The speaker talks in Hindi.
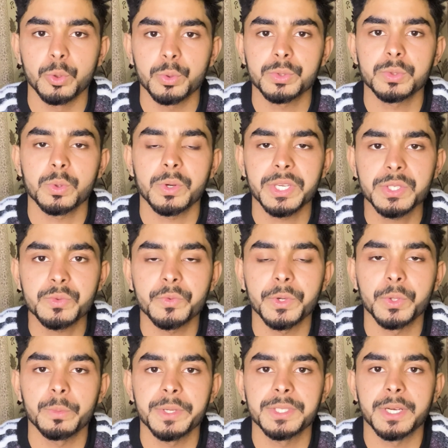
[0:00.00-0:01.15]
दोस्तों इस
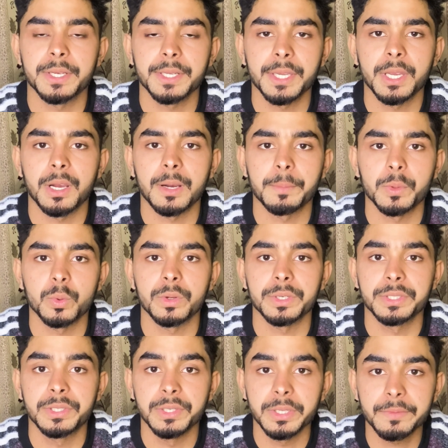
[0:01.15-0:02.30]
वीडियो में जानेंगे आप लोग
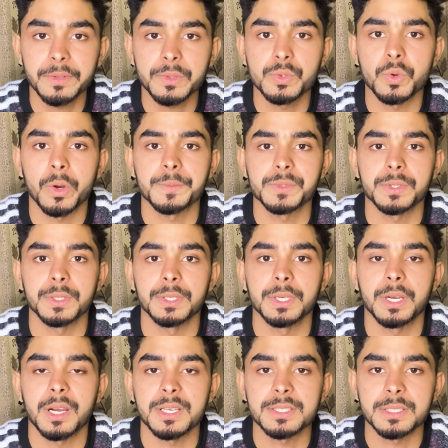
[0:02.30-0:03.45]
डिलीवरी जॉब्स की
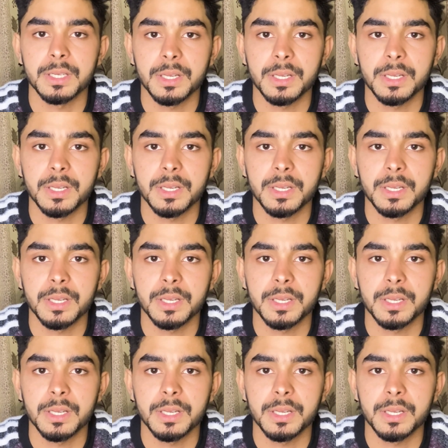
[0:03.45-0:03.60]
असल